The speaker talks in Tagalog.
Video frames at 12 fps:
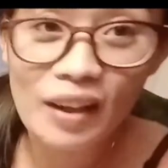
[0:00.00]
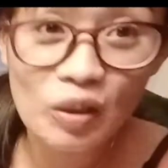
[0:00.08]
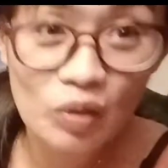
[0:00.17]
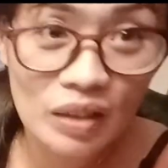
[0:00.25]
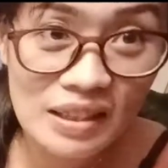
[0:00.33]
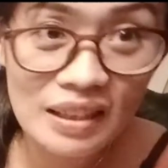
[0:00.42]

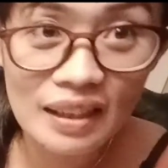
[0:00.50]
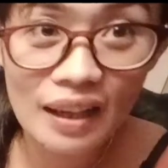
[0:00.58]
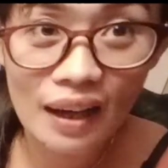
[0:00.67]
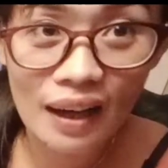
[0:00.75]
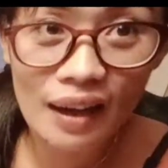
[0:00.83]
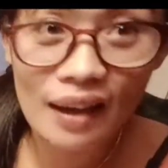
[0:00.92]
lang sila,
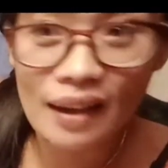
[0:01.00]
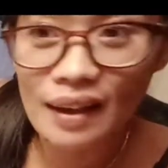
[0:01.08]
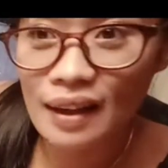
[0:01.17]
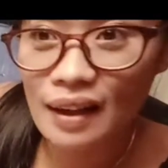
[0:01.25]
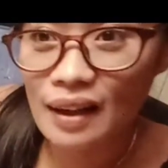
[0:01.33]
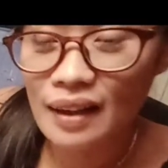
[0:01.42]

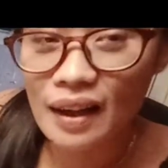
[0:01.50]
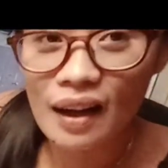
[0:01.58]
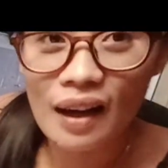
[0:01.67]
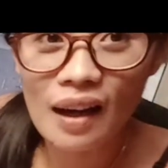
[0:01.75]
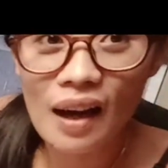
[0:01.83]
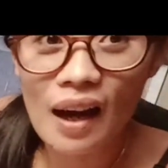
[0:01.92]
kaya
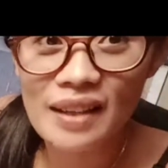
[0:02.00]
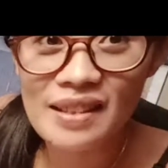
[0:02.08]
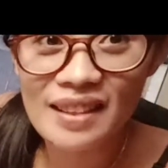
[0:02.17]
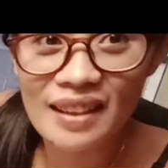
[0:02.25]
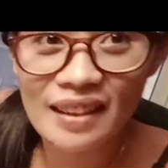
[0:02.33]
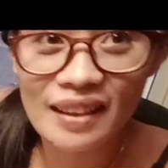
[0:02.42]
nakakain
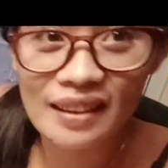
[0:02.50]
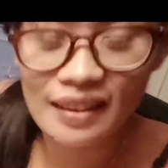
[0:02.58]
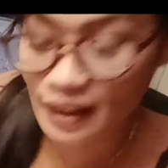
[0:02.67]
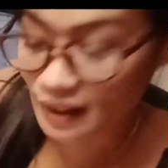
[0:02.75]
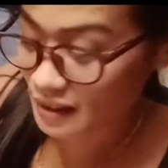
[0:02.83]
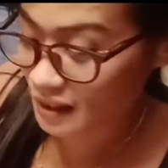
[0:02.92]
sila ng tat
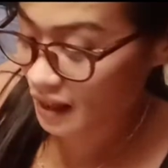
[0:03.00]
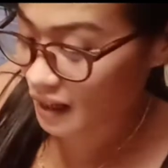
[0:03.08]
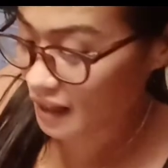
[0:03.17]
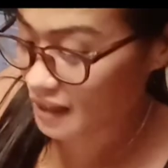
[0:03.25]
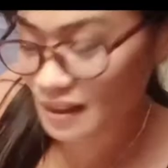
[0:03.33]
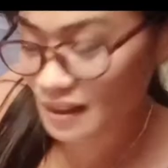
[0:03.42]
sa
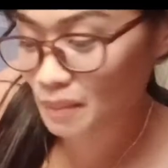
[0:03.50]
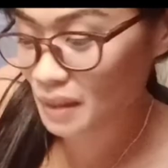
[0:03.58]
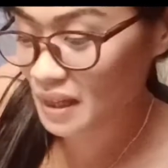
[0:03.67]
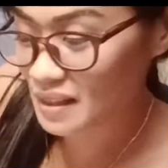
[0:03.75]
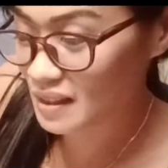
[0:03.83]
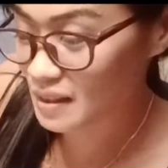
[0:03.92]
isang
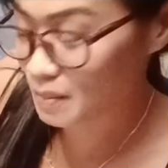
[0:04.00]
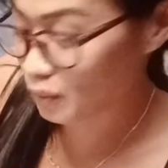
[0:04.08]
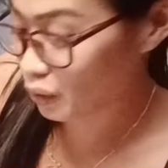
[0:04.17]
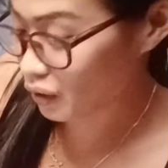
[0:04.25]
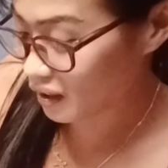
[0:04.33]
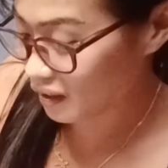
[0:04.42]
beses, more than